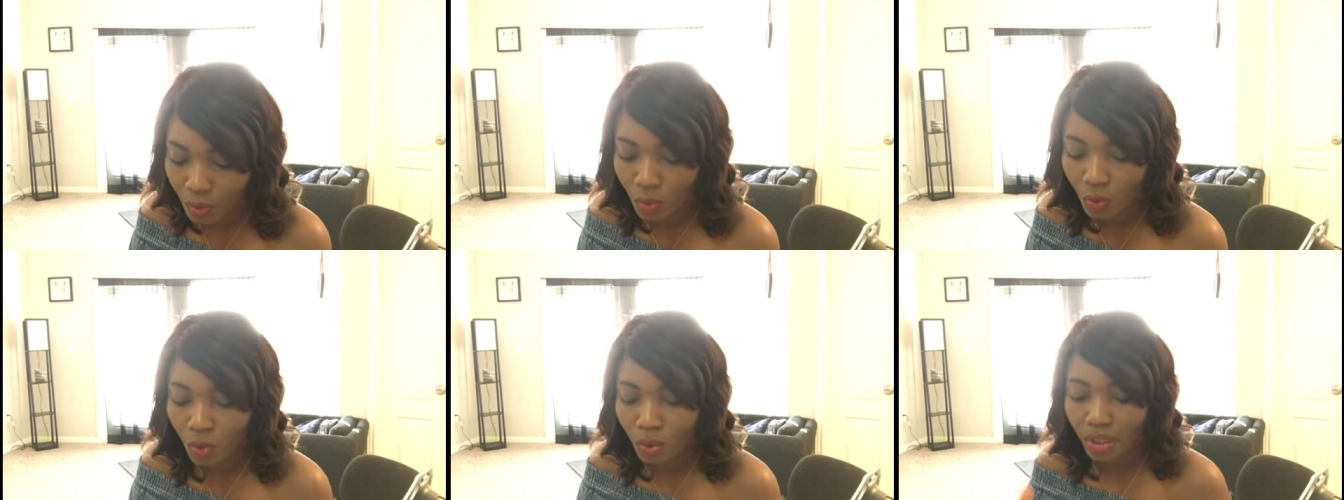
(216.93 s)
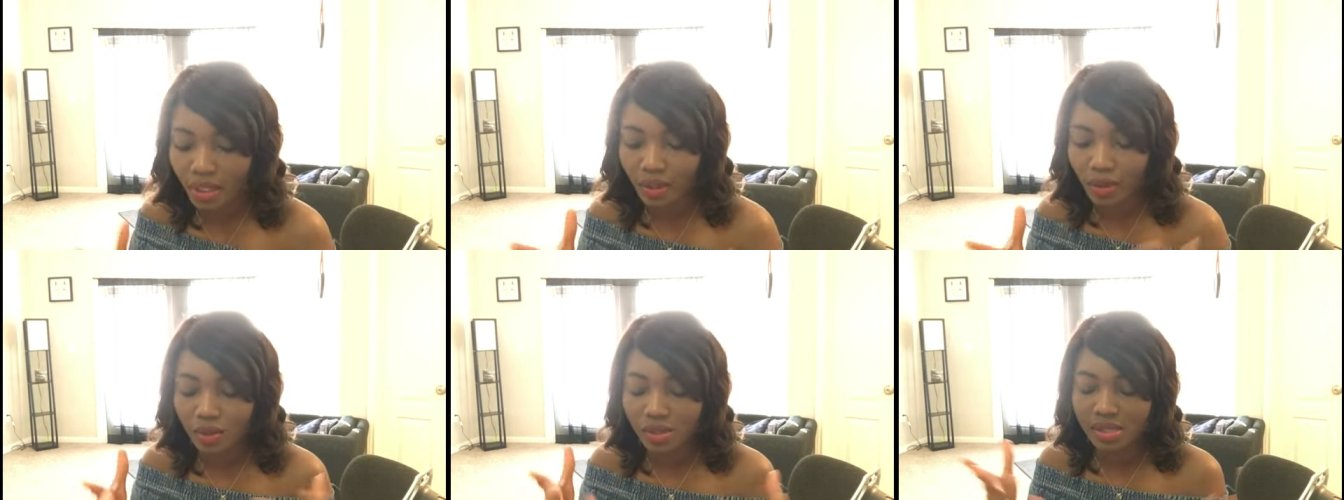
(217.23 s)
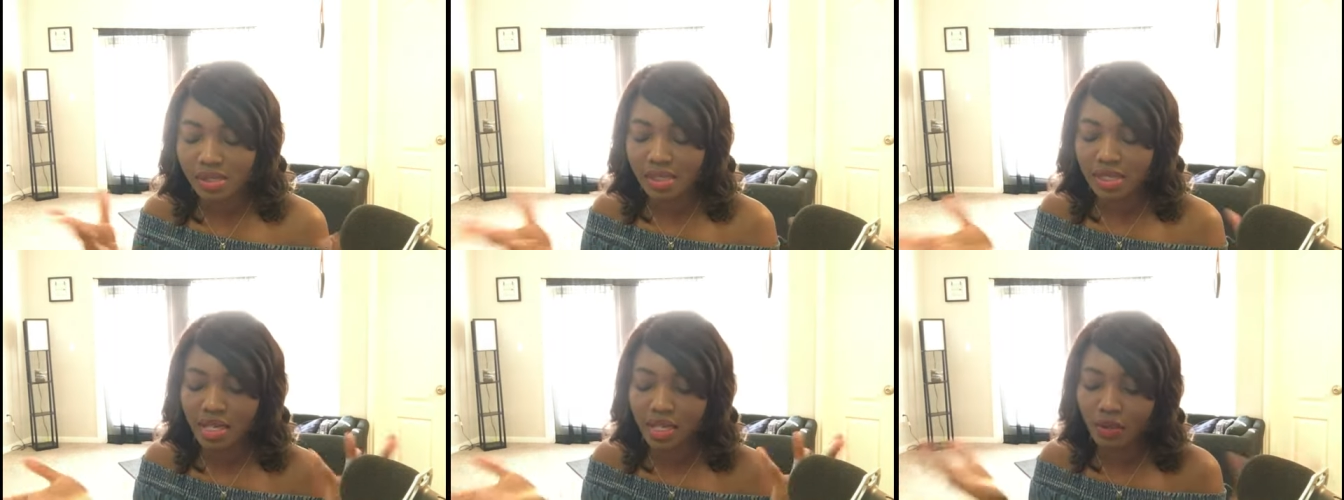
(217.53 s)
ou
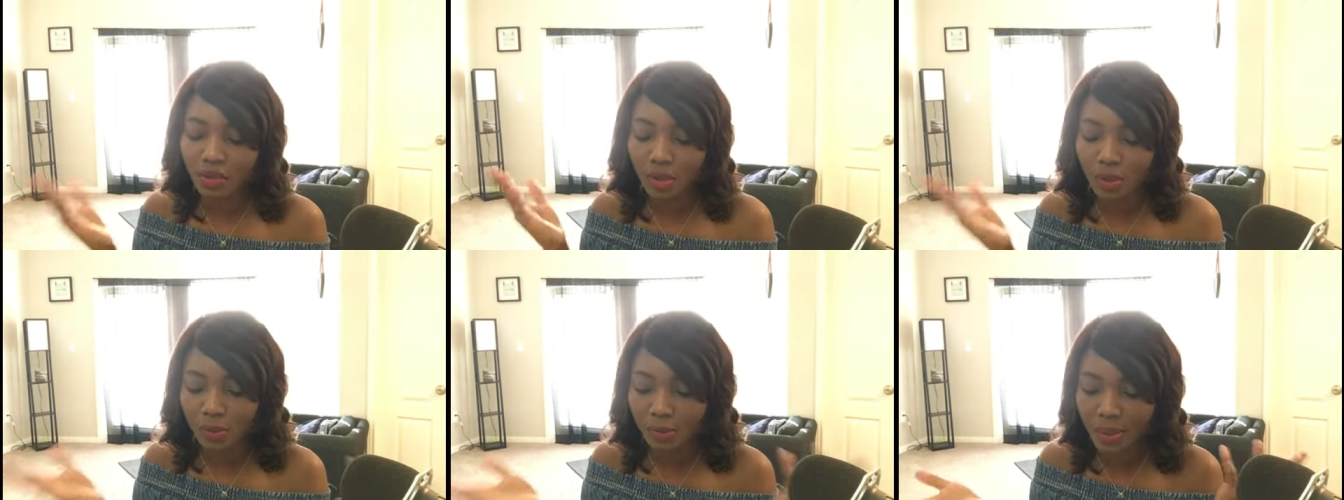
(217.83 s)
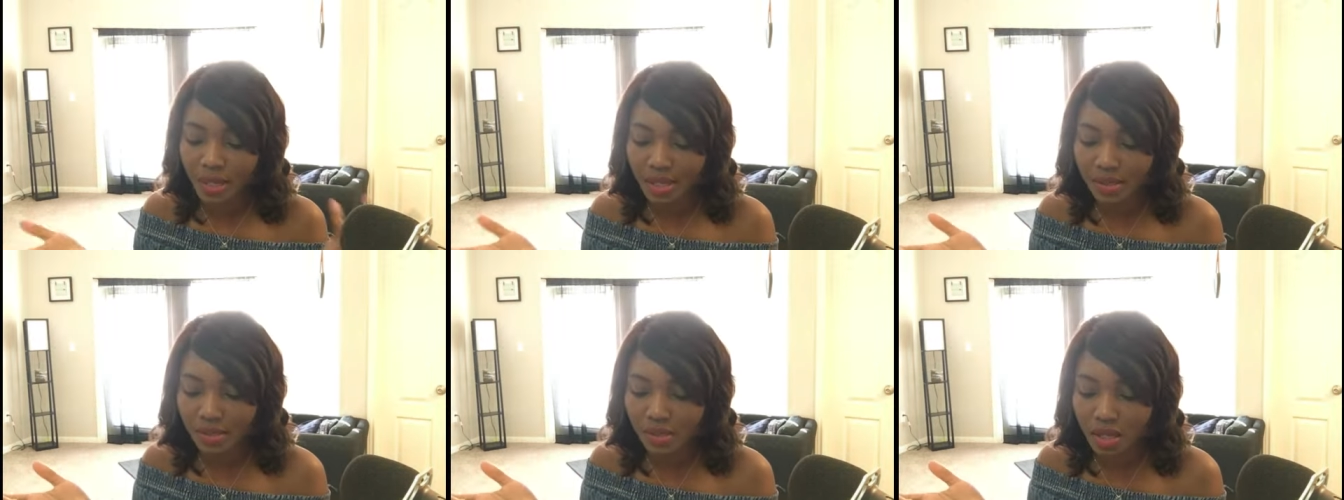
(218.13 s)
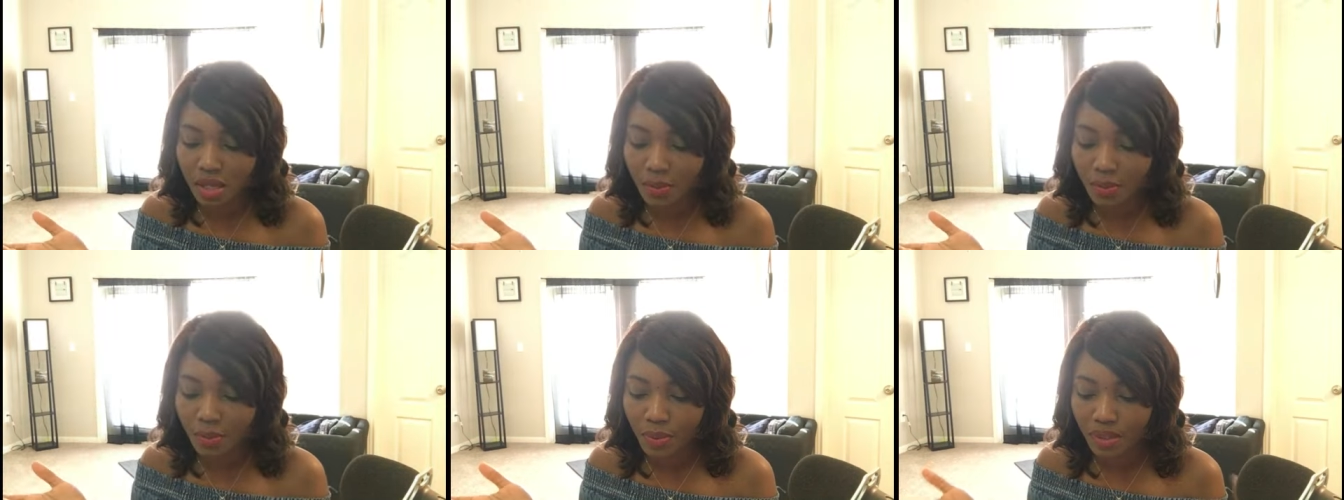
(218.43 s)
réconcilier deux
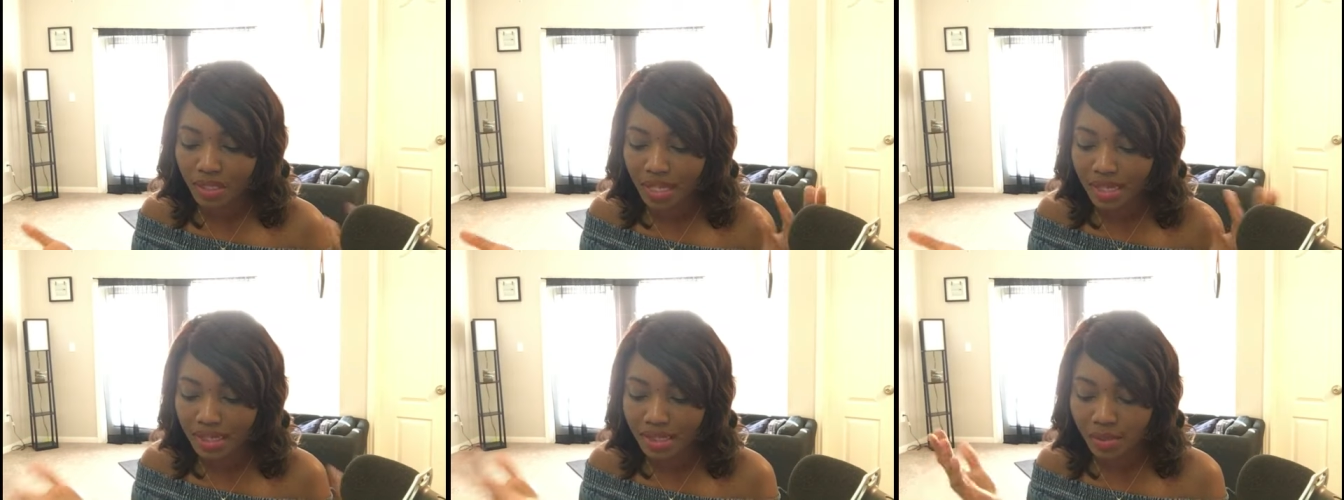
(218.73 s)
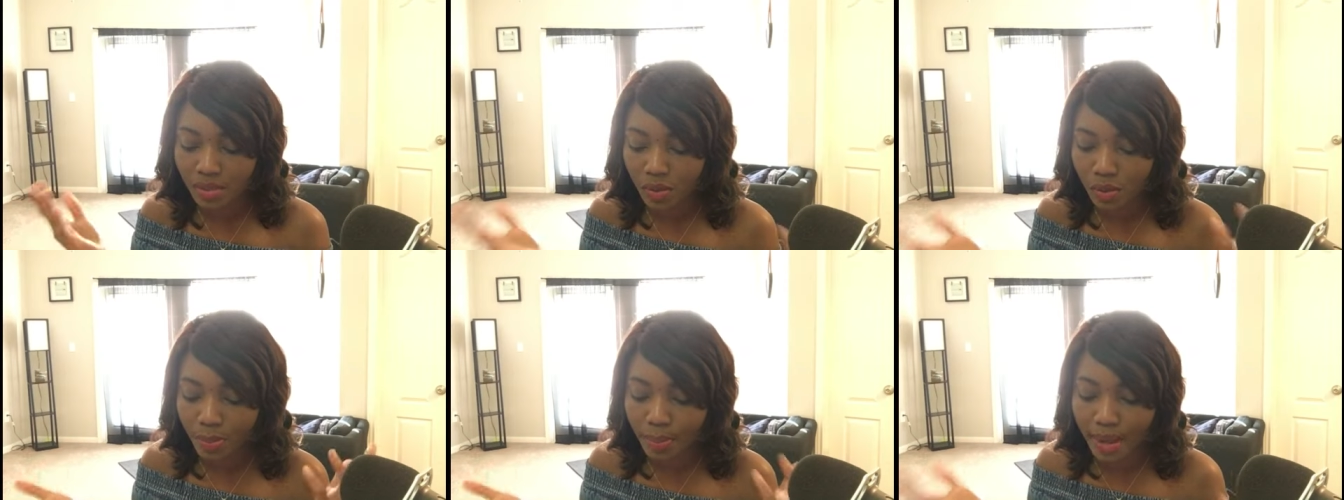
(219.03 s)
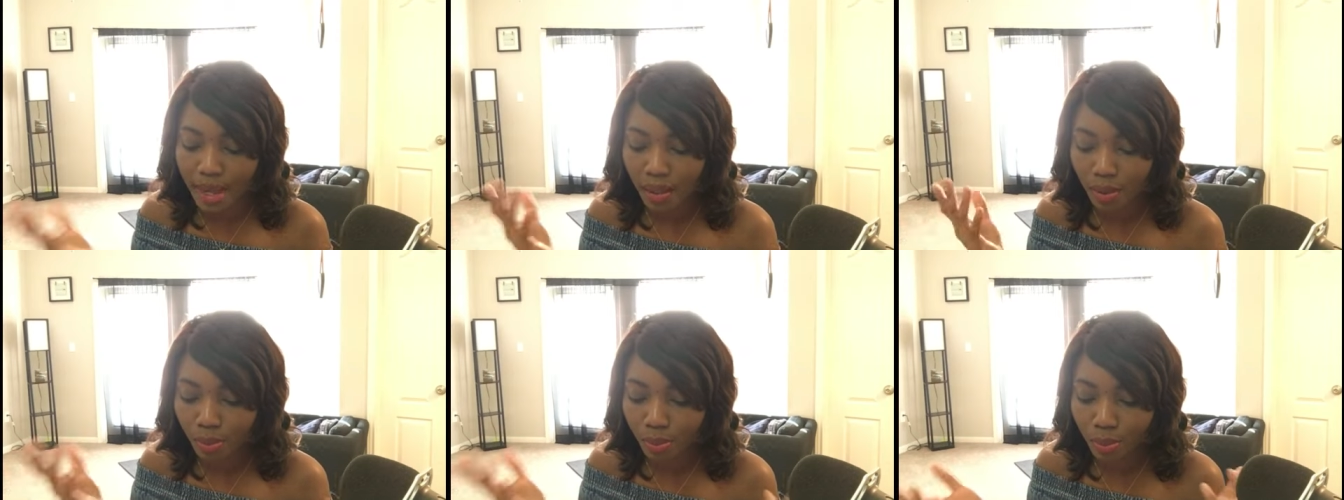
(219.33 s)
personnes peut-être qui se
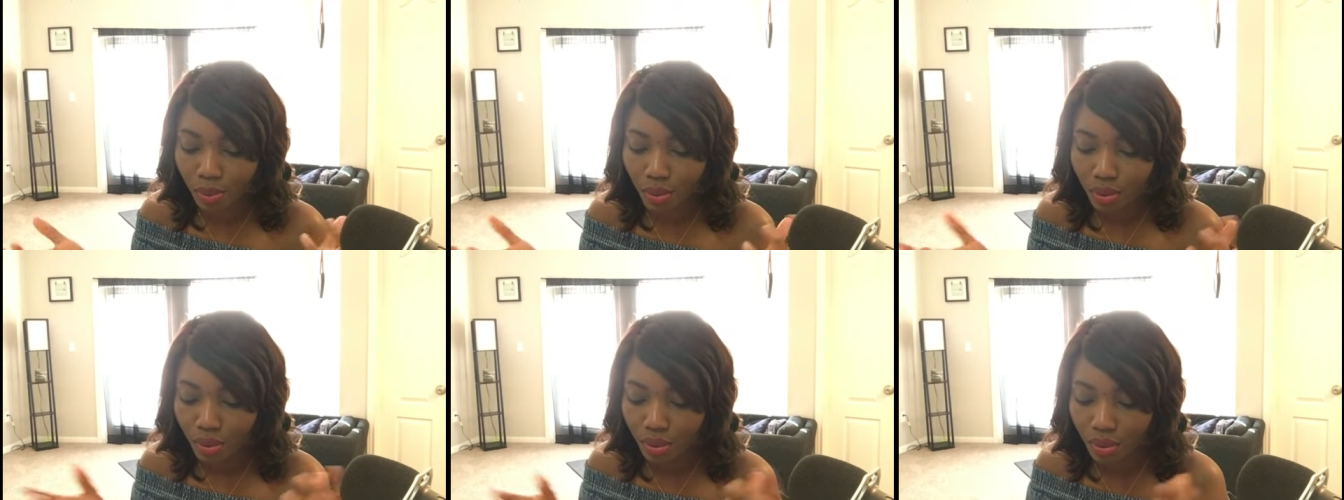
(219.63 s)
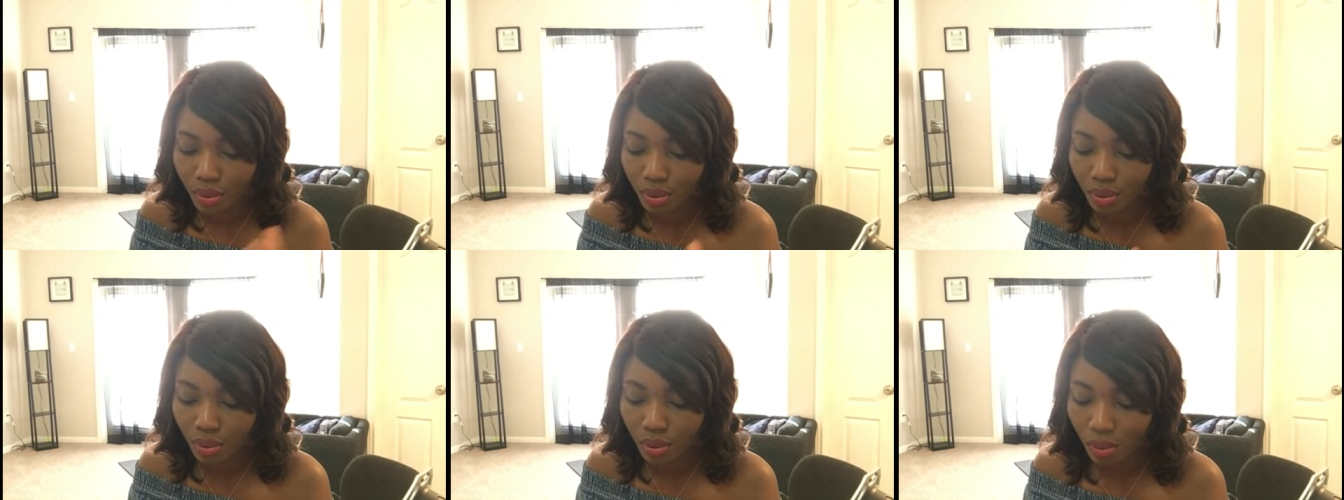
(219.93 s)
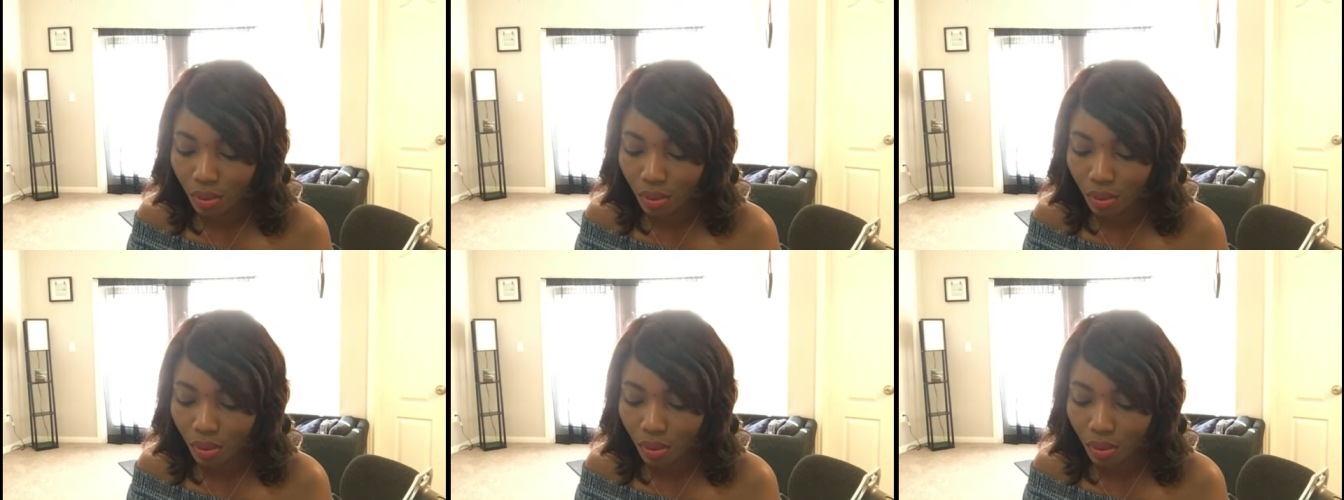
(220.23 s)
parlent plus.